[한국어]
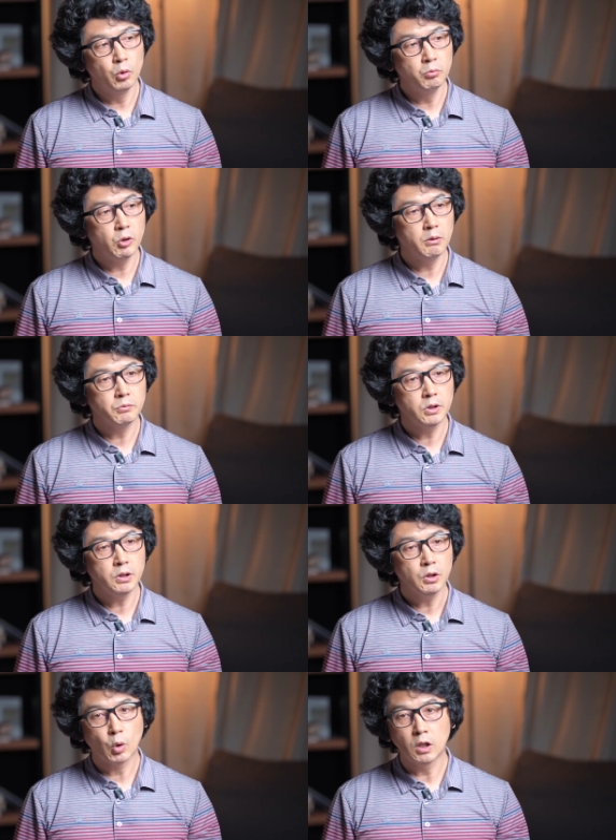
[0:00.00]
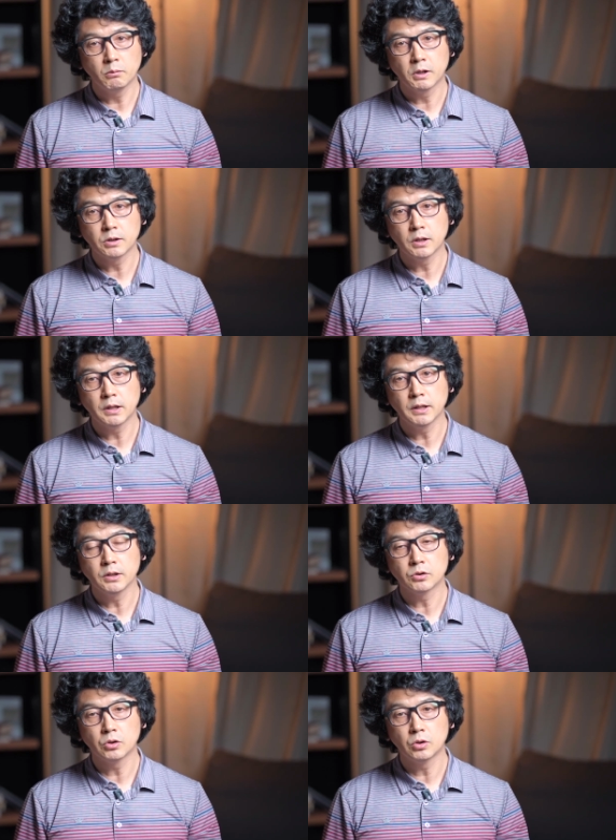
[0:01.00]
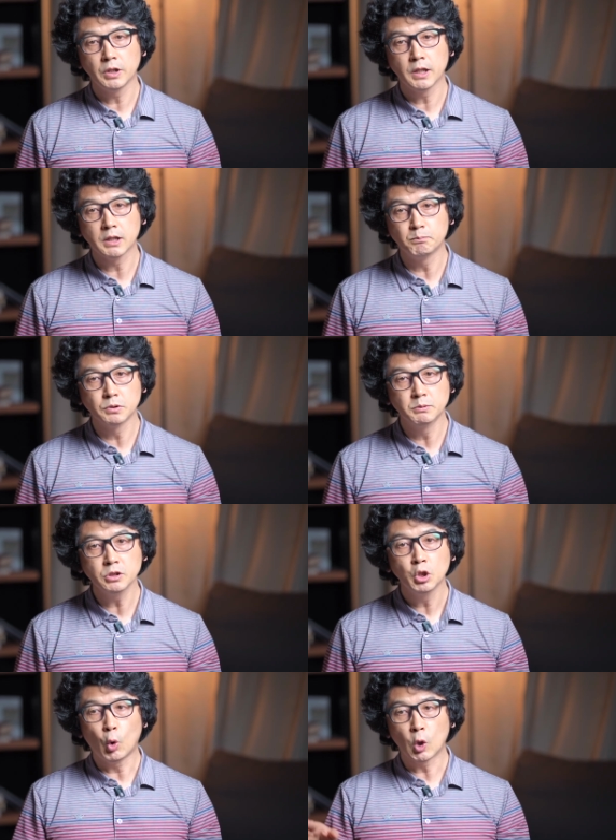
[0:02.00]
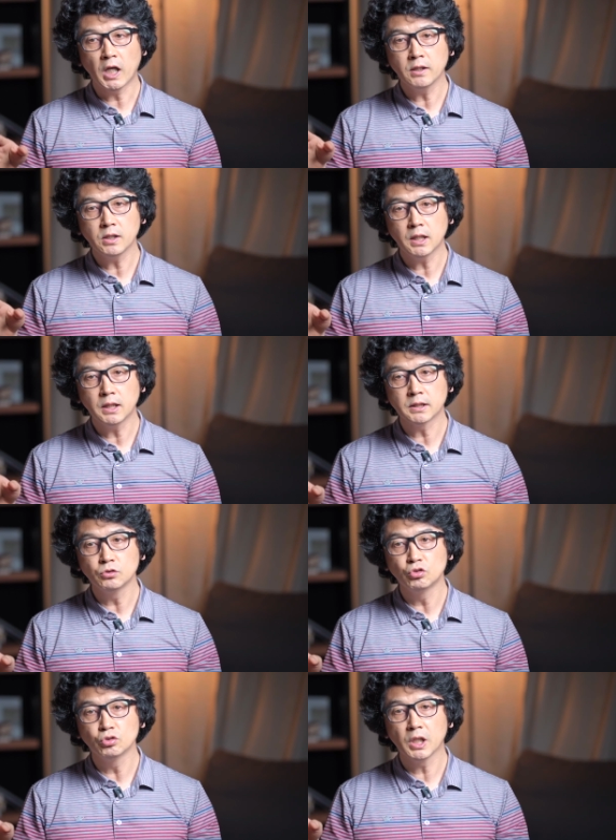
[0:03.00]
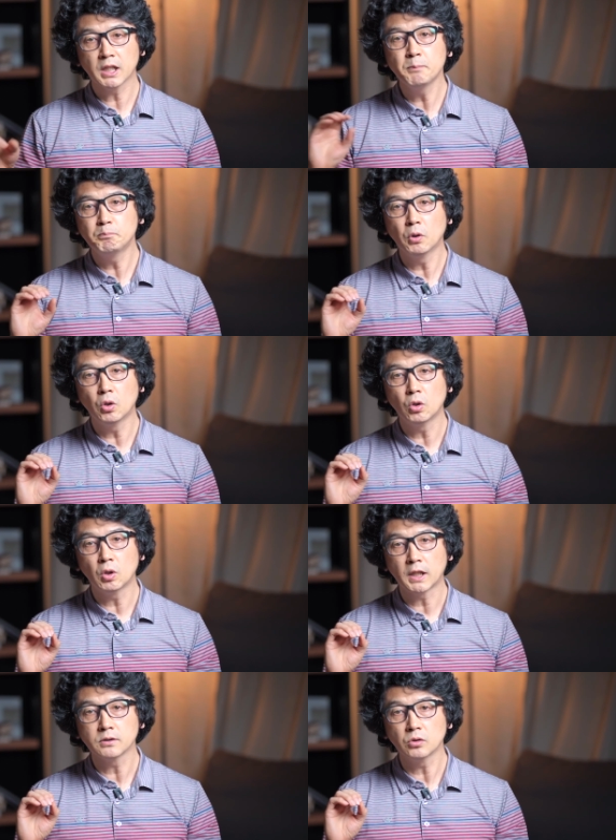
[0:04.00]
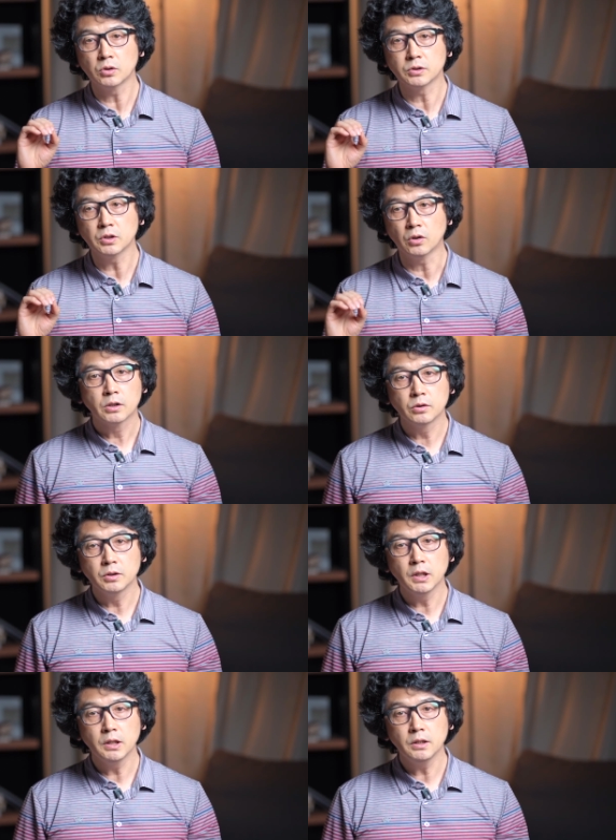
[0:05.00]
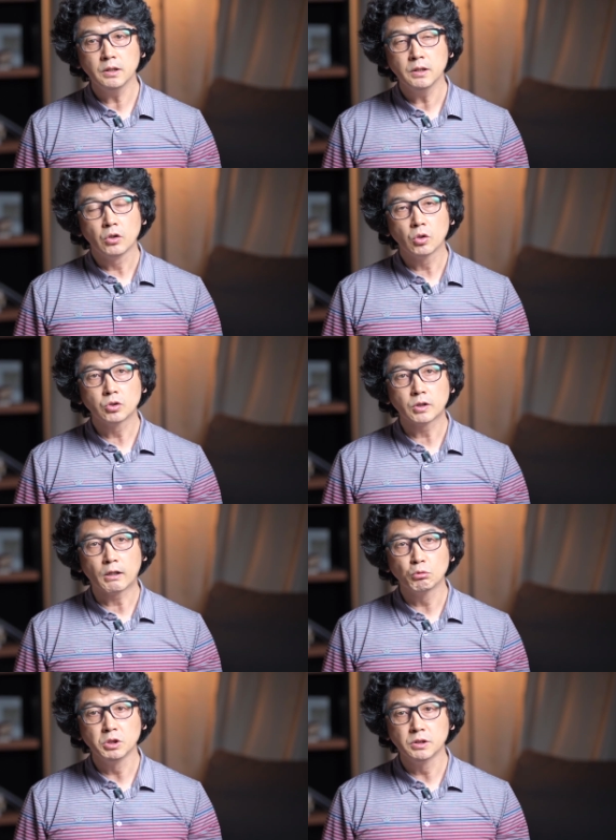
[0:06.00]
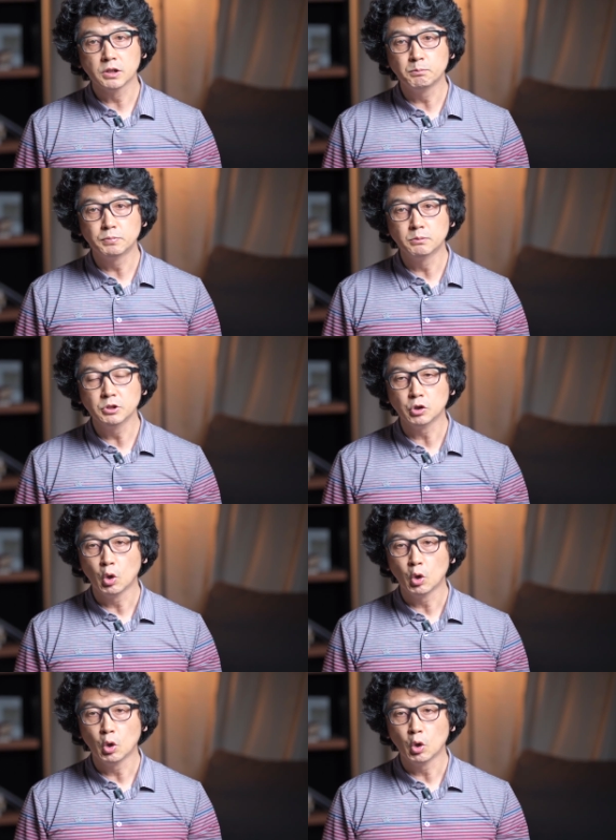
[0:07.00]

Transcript: 보험과 함께 고난을 받으라에서의 기쁨은 고난 당하는 중에 기뻐하는 거거든요. 그런데 여기서 다루고 있는 기쁨은